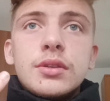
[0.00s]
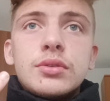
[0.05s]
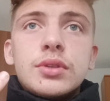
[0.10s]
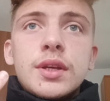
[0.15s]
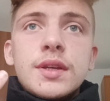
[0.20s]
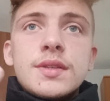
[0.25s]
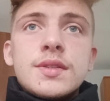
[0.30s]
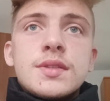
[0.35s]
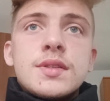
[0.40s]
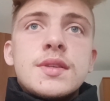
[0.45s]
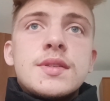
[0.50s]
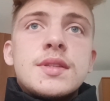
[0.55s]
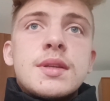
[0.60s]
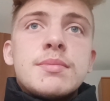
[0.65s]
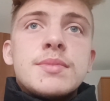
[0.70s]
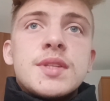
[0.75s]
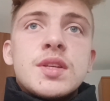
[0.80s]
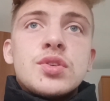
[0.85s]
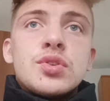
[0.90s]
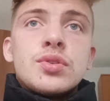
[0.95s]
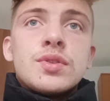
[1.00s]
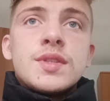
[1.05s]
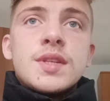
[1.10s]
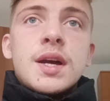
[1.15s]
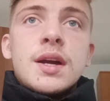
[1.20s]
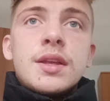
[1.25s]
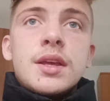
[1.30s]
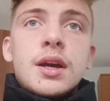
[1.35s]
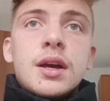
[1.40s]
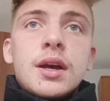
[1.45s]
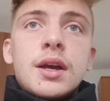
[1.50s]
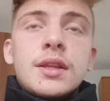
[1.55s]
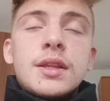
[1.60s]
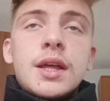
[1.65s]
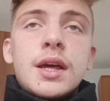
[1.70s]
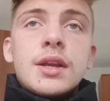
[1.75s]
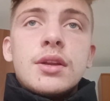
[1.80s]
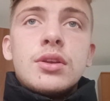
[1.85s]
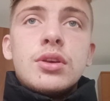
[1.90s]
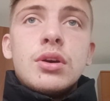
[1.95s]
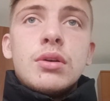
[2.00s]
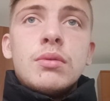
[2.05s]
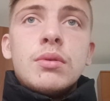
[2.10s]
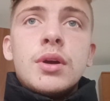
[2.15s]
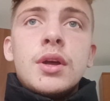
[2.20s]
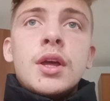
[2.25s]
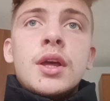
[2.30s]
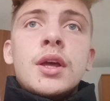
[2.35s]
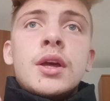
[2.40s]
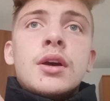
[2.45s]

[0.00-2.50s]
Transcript: tej system zarządzania energią,